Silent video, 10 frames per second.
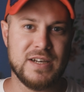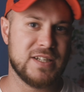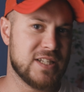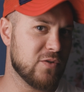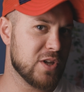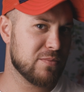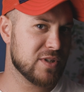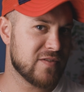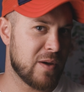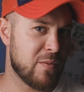И сегодня
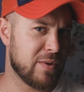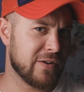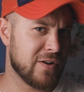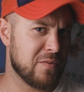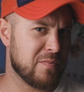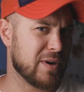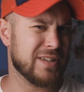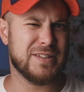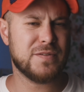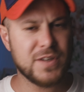мы с вами поговорим
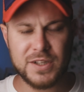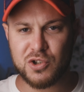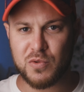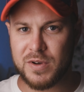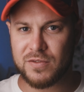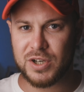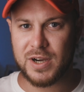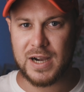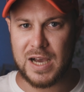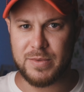про две
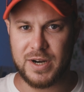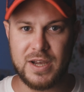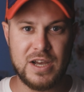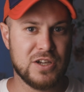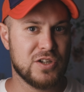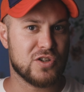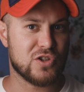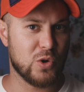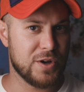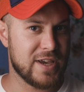нашумевших камеры
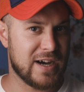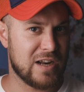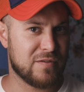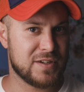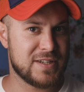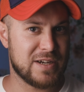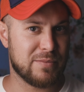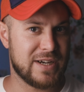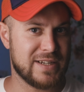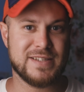Sony Alpha
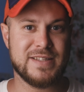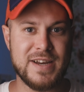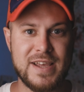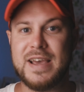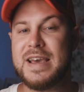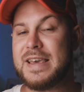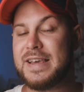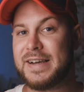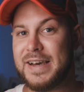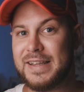7 S3 и
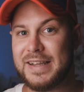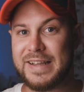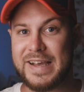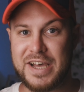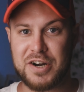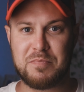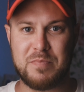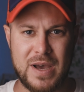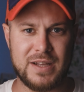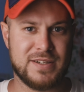Canon
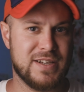R5.